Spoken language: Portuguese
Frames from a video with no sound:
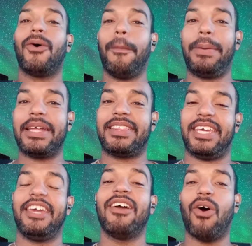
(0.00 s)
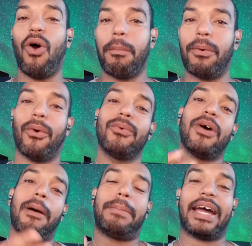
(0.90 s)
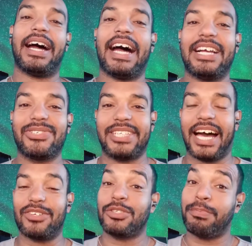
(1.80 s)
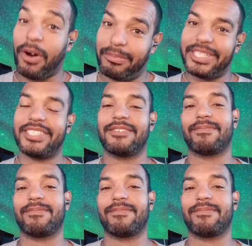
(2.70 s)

o PT roubou para ajudar os pobres.